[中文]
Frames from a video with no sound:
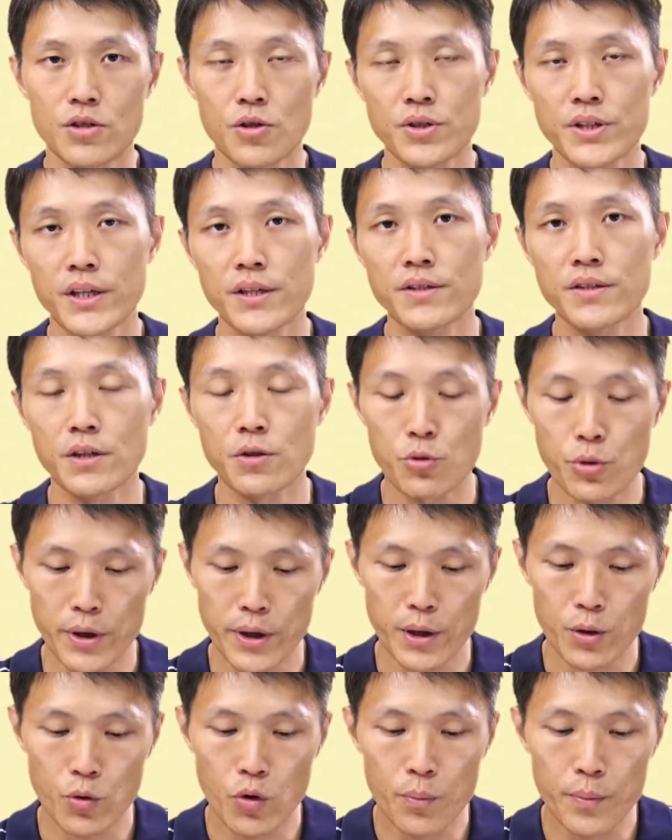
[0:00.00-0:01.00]
首先，针
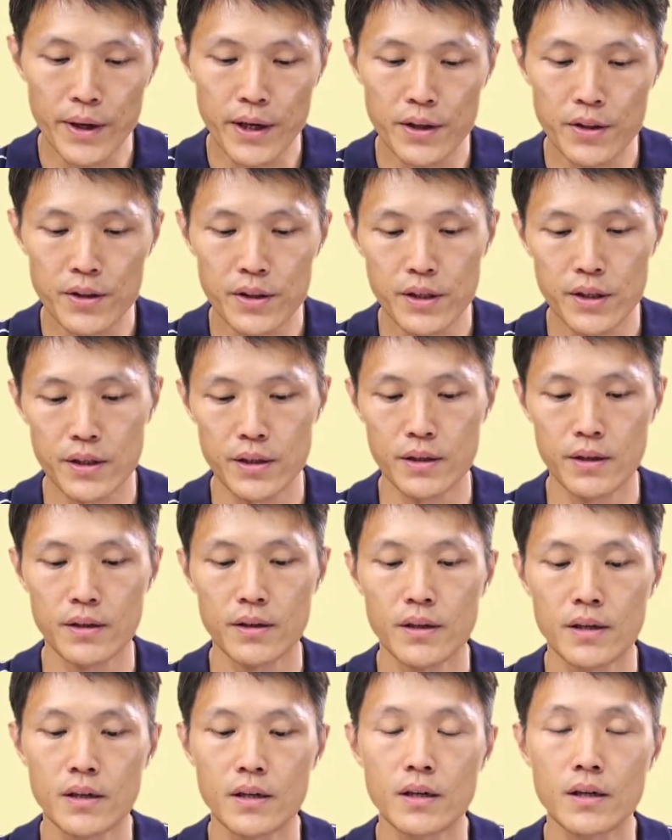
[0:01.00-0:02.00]
对国民
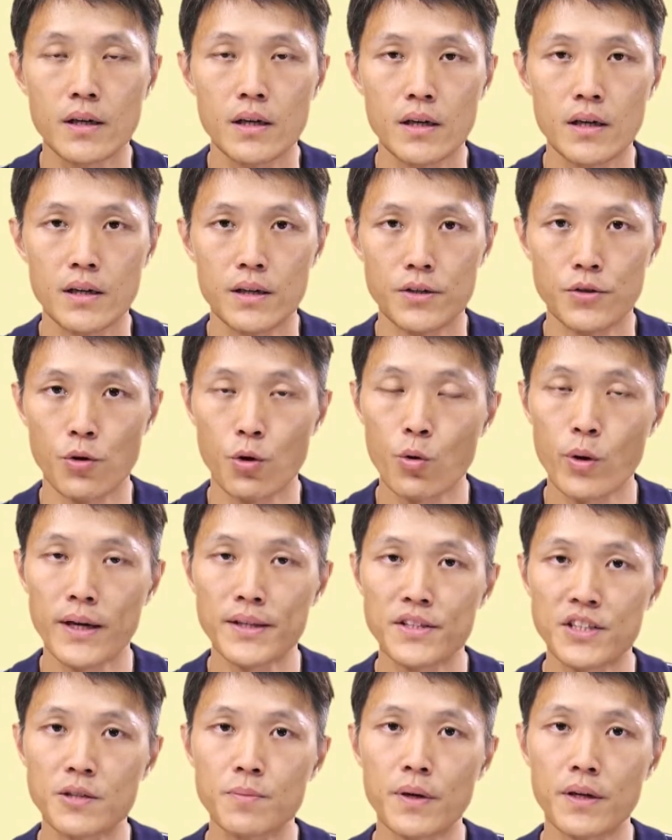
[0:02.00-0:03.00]
的呃有
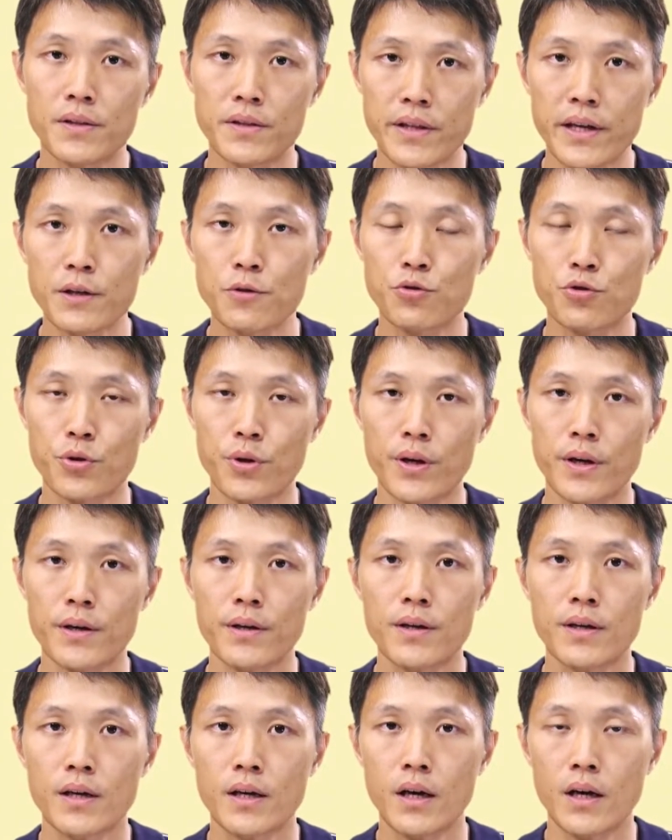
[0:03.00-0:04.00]
关基本电
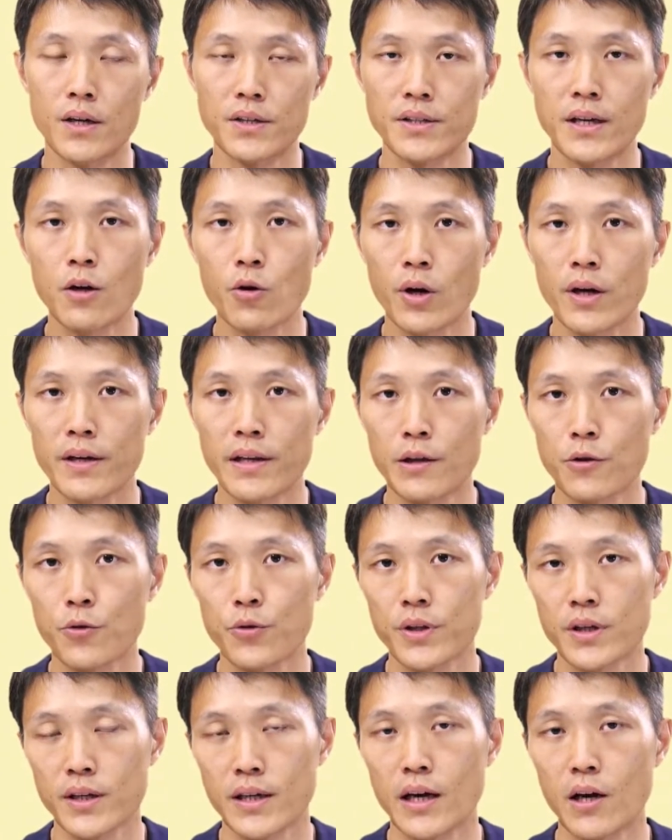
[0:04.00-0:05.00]
学啊相关领
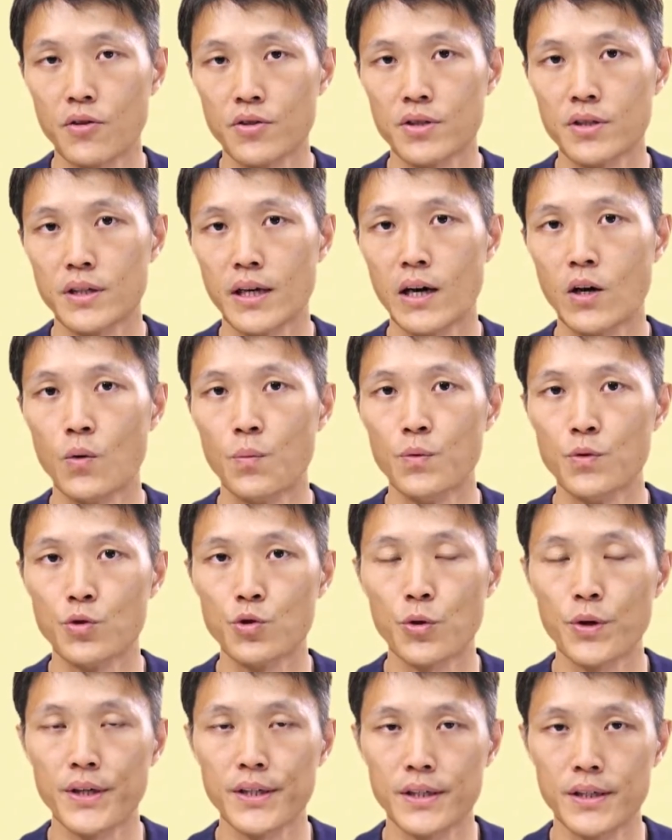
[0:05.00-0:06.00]
域的考试啊，我们
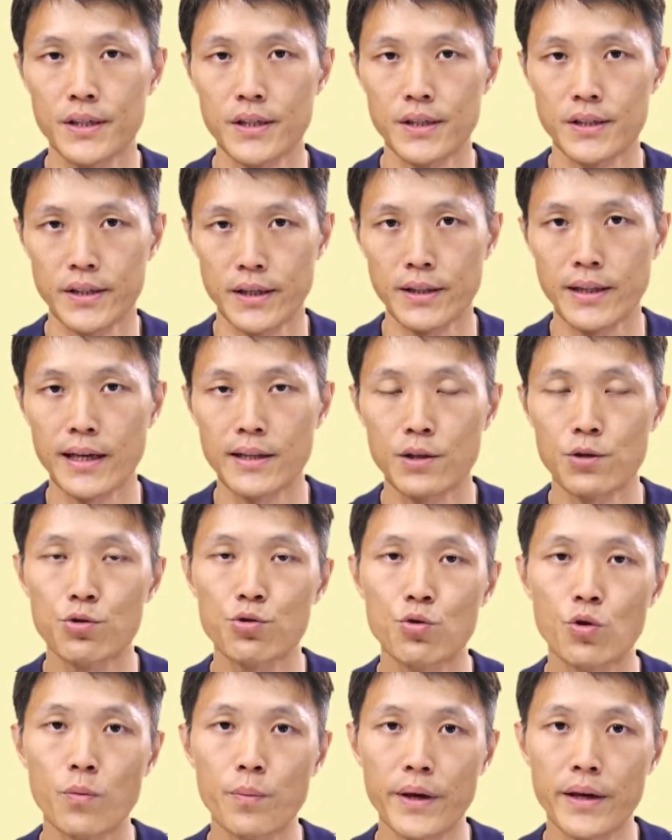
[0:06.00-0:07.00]
做一个简单的
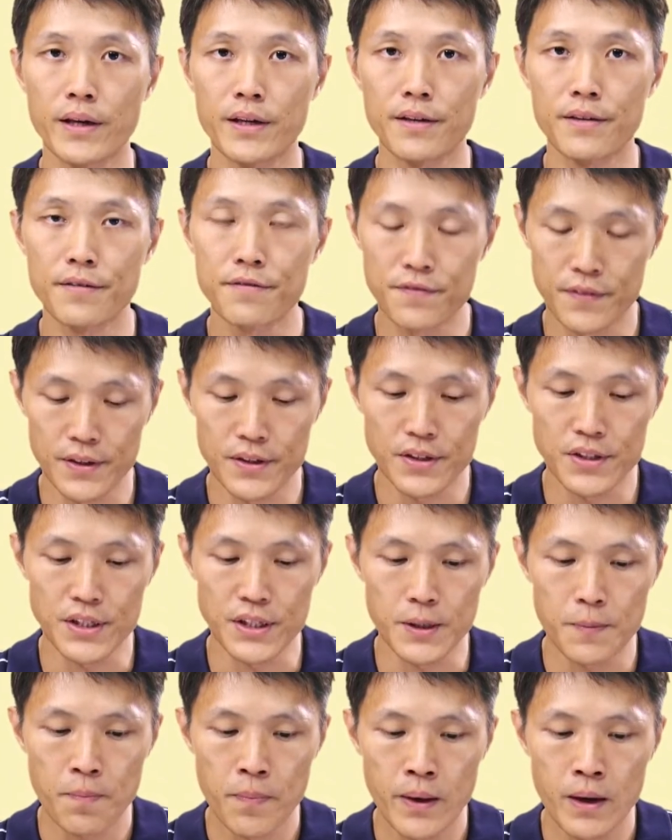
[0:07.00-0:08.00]
说明跟分
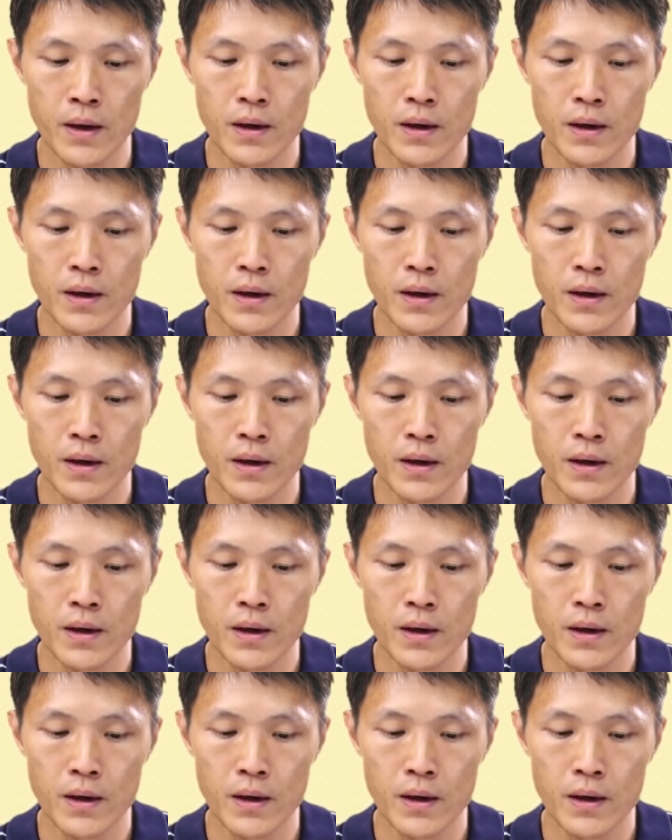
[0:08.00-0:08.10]
析。